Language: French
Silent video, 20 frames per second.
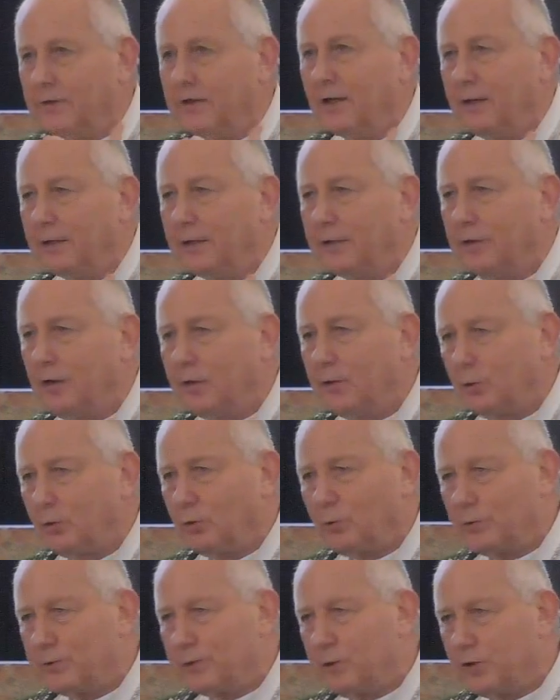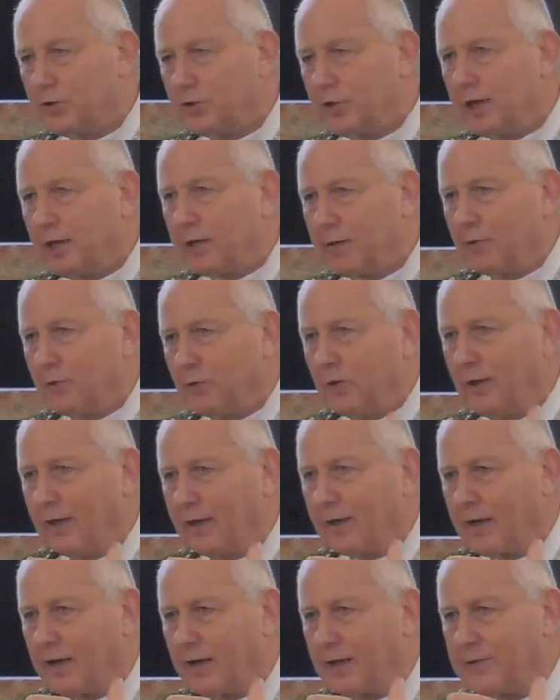dans l'attente que ces germes de
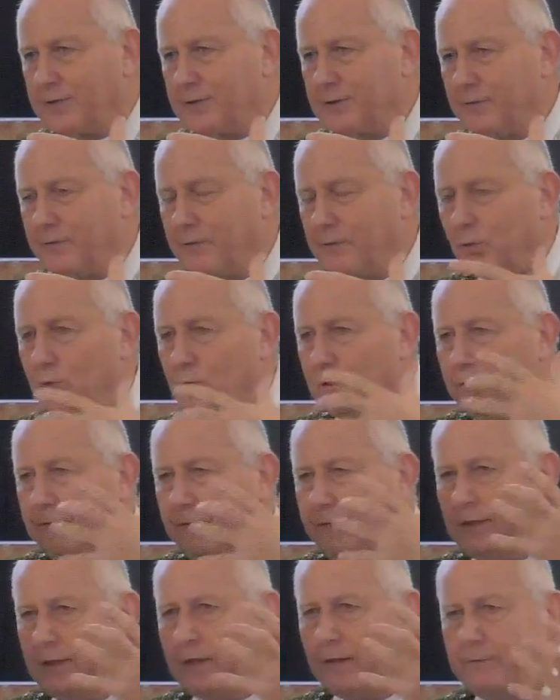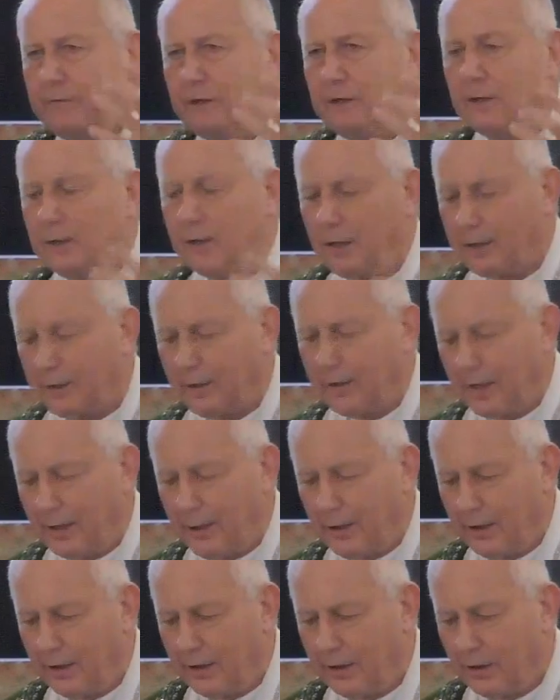la grâce fructifient en vie
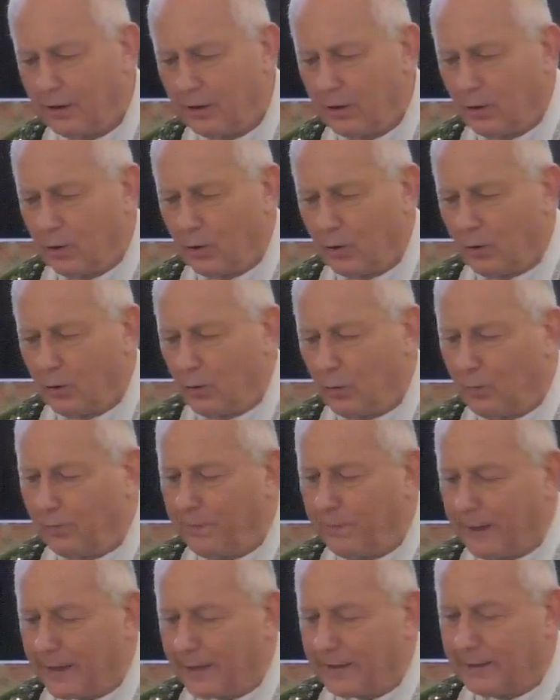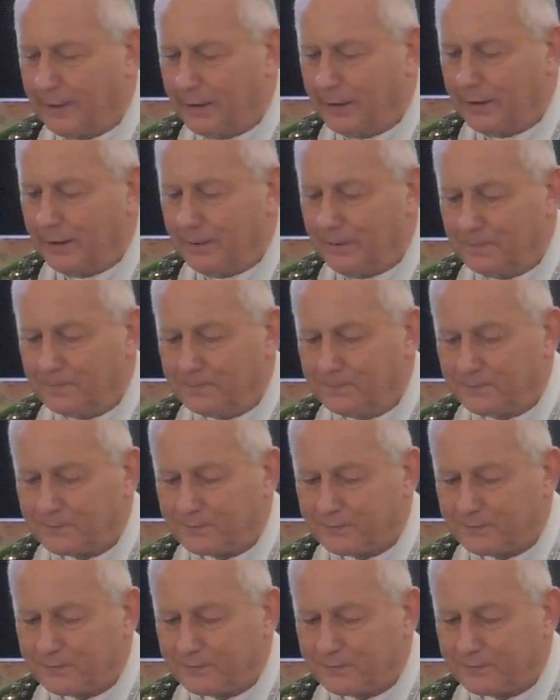éternelle au paradis.